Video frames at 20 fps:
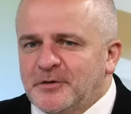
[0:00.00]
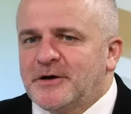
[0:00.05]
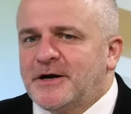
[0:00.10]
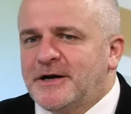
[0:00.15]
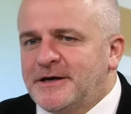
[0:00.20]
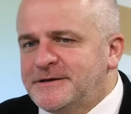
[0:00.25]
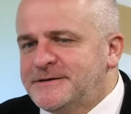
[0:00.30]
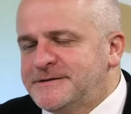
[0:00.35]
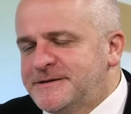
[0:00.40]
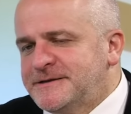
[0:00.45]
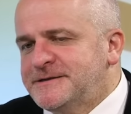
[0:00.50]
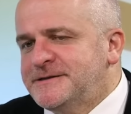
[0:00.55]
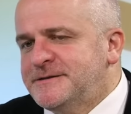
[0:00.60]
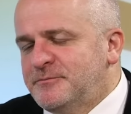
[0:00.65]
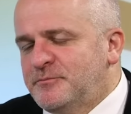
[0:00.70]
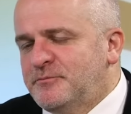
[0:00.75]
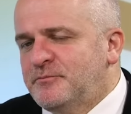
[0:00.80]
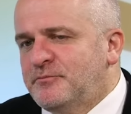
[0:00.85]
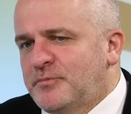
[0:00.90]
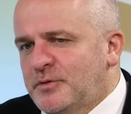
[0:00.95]
realizacji
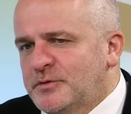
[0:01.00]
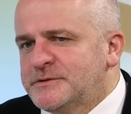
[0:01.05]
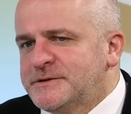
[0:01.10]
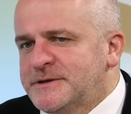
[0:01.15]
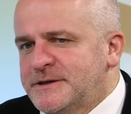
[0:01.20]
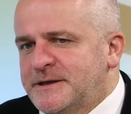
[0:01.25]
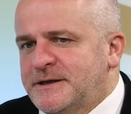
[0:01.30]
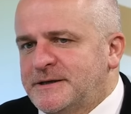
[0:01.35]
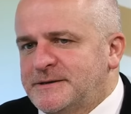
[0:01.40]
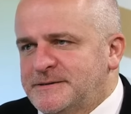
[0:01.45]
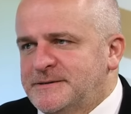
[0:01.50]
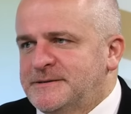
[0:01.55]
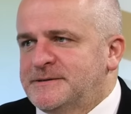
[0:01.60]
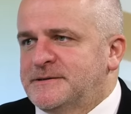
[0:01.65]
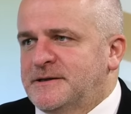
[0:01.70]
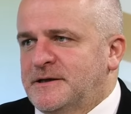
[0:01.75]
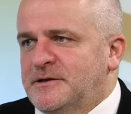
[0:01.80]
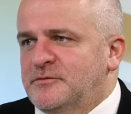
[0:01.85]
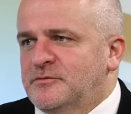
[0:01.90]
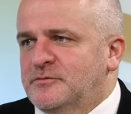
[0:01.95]
polskiej racji
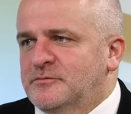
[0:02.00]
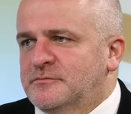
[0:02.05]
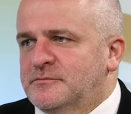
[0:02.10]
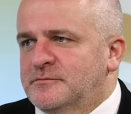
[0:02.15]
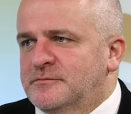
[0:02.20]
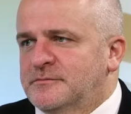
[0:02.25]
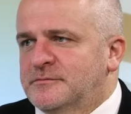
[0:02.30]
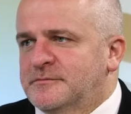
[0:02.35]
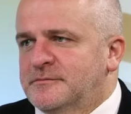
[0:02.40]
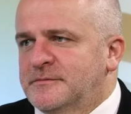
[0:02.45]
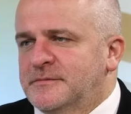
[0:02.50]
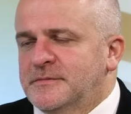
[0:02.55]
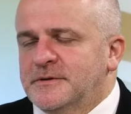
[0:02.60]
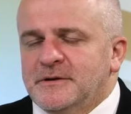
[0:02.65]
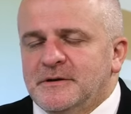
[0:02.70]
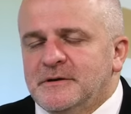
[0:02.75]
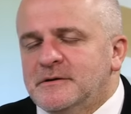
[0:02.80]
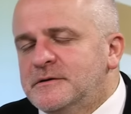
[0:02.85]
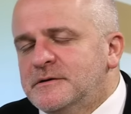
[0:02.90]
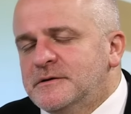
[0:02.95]
stanu.
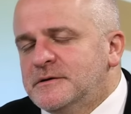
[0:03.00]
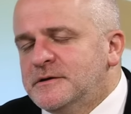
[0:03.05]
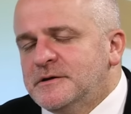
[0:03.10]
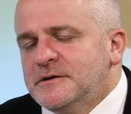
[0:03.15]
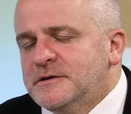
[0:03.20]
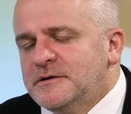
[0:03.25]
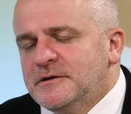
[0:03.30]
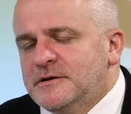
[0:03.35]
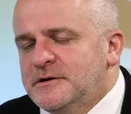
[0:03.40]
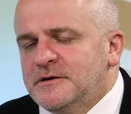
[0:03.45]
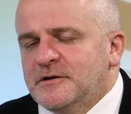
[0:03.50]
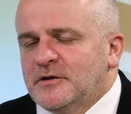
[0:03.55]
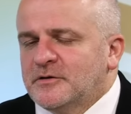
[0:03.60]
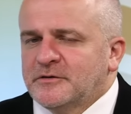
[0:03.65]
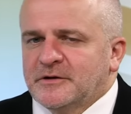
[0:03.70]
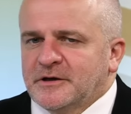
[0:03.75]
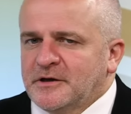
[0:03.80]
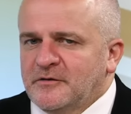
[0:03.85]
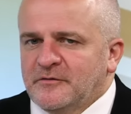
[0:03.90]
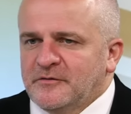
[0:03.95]
I, i
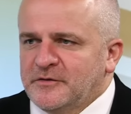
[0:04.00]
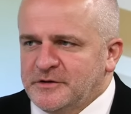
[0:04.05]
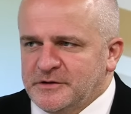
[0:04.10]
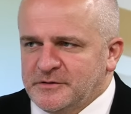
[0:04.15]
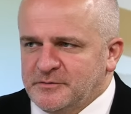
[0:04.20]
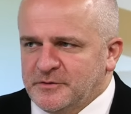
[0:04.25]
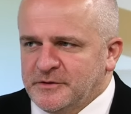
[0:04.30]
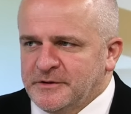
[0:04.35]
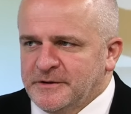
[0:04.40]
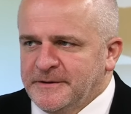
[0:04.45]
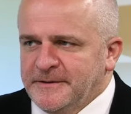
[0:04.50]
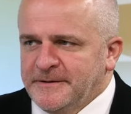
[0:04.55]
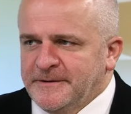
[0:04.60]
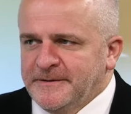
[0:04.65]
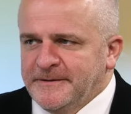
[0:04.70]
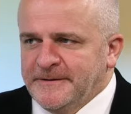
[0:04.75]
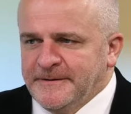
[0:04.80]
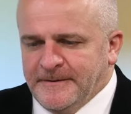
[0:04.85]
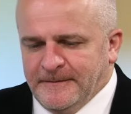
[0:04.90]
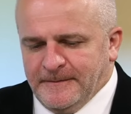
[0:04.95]
od tego wyjdźmy.
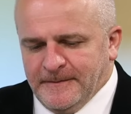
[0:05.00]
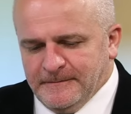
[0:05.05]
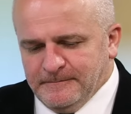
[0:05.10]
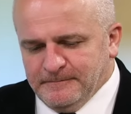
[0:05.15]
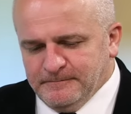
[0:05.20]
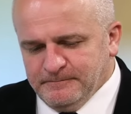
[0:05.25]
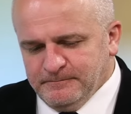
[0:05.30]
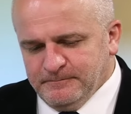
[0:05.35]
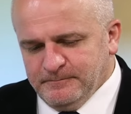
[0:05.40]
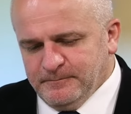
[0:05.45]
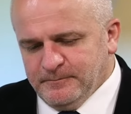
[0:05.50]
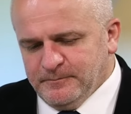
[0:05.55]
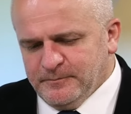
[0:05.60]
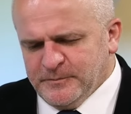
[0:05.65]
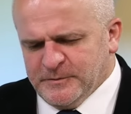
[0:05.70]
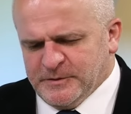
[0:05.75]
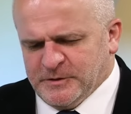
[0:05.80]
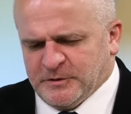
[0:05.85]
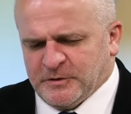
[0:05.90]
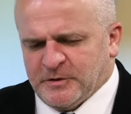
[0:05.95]

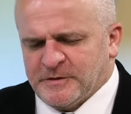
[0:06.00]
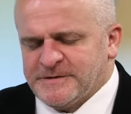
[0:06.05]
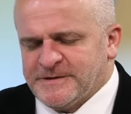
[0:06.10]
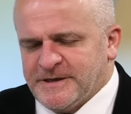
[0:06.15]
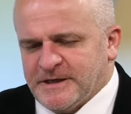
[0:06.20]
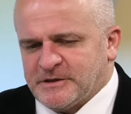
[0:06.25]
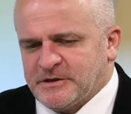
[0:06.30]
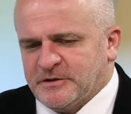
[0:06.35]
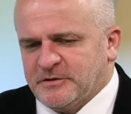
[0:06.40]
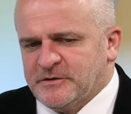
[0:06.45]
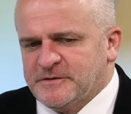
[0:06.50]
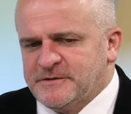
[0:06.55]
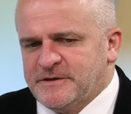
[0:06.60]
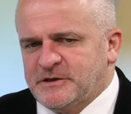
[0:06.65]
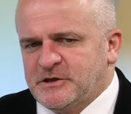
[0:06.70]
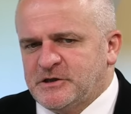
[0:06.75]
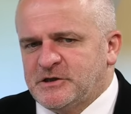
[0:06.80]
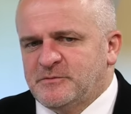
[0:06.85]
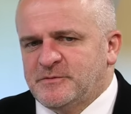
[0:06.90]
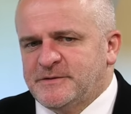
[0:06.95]
Co to oznacza? To
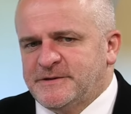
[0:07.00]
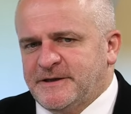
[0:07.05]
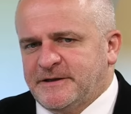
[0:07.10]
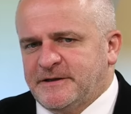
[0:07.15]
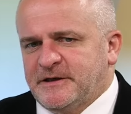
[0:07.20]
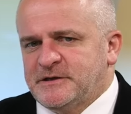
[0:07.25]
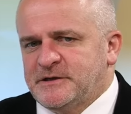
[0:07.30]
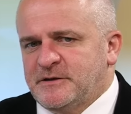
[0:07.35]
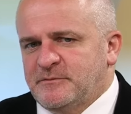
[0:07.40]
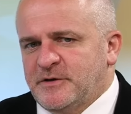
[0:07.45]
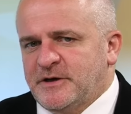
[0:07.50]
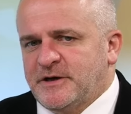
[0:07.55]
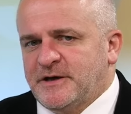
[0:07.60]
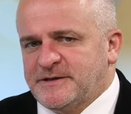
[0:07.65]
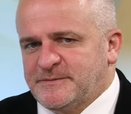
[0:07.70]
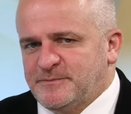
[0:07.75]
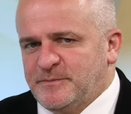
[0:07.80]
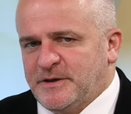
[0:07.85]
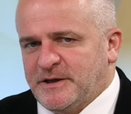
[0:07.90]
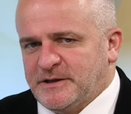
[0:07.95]
oznacza, żeby zagrać na miarę
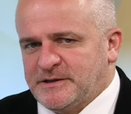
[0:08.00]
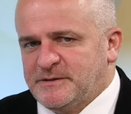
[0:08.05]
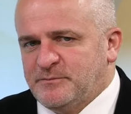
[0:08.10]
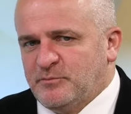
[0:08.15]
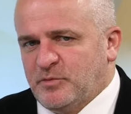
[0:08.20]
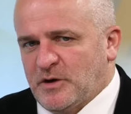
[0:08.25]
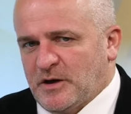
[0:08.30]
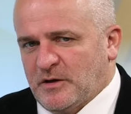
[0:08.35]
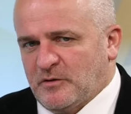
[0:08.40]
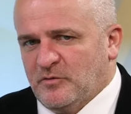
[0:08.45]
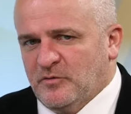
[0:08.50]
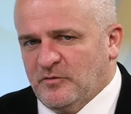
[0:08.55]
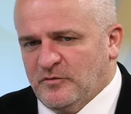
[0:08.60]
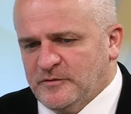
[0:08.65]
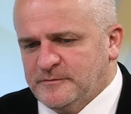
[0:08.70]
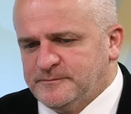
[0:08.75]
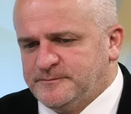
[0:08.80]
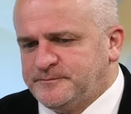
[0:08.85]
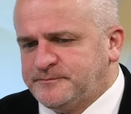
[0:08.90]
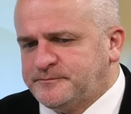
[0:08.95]
aspiracji
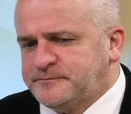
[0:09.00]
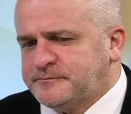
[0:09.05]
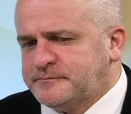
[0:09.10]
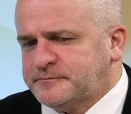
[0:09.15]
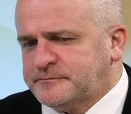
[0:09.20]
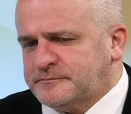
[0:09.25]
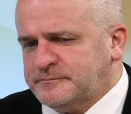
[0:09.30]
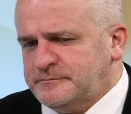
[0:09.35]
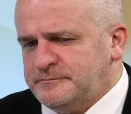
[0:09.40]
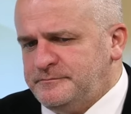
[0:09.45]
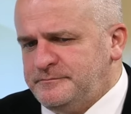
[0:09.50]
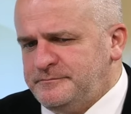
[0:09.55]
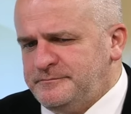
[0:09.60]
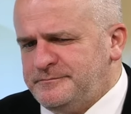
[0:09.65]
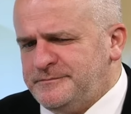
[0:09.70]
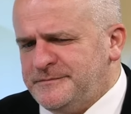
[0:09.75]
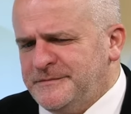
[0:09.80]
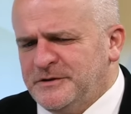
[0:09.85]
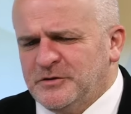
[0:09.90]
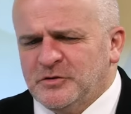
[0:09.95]
Polaków,
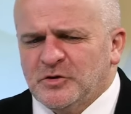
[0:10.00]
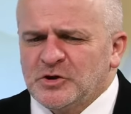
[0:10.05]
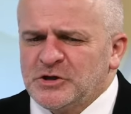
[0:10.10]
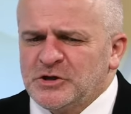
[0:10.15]
to